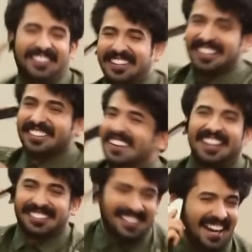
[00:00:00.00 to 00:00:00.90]
في
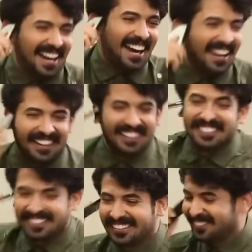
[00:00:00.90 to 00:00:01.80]
مطرح
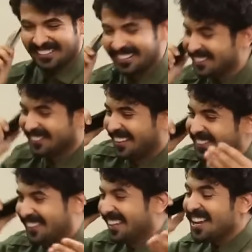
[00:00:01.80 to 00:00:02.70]
الو... يما
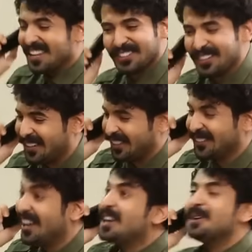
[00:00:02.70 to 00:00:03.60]
يما دروح
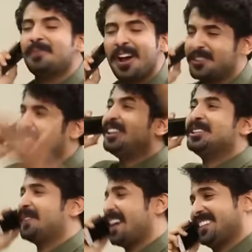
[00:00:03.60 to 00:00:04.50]
يما انا ايش
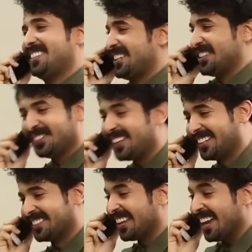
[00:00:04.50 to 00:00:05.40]
عندي بهاي الدنيا ايش
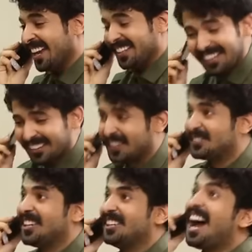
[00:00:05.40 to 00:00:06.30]
بيك؟ لا
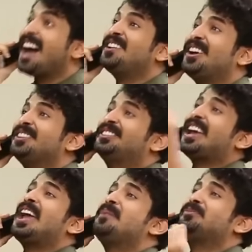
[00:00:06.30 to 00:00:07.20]
تخجلين انا عندي
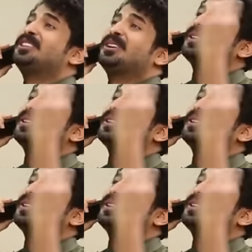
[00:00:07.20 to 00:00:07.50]
اهم شيء